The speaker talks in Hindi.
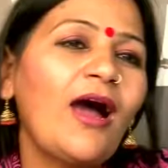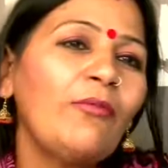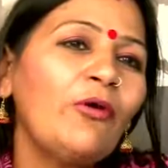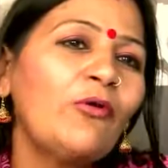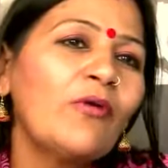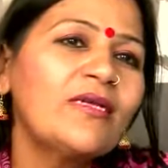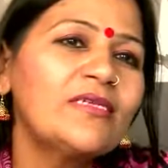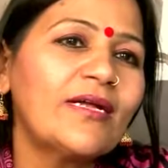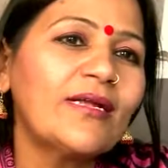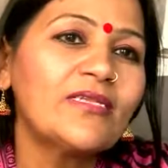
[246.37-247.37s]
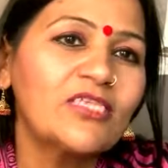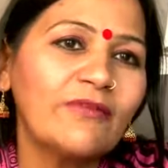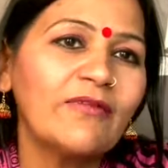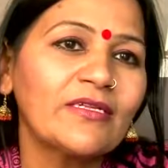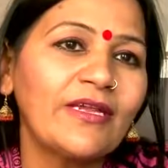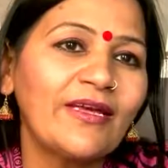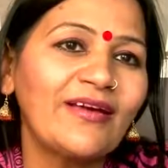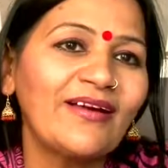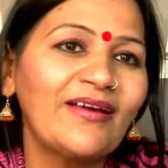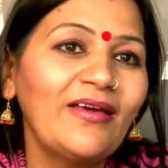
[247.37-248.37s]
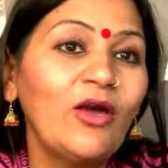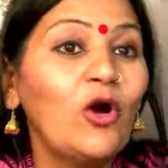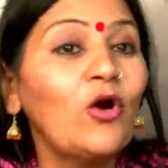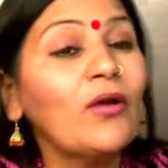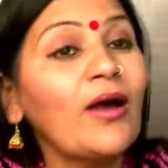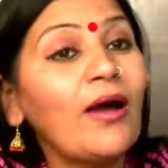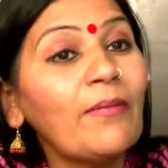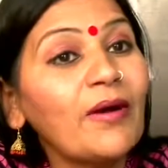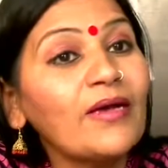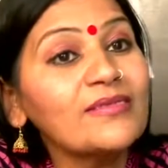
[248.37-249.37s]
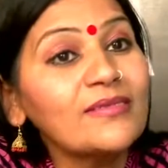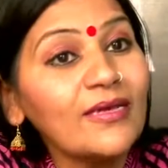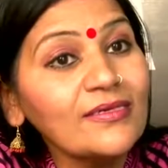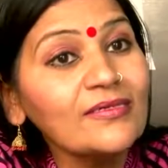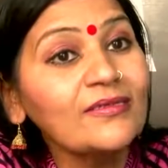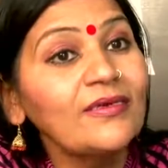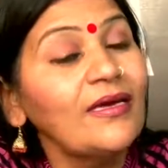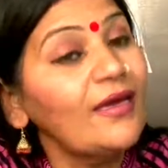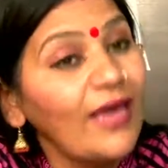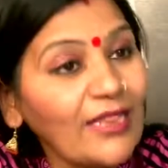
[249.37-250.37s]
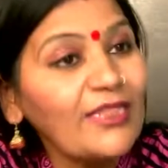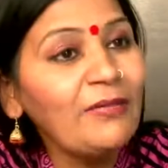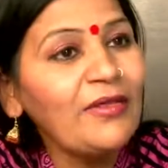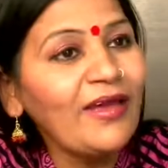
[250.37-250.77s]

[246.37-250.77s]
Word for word: आप लोगों का ज़्यादा अच्छा वक्त रहेगा और आपका सेक्स हेल्दी भी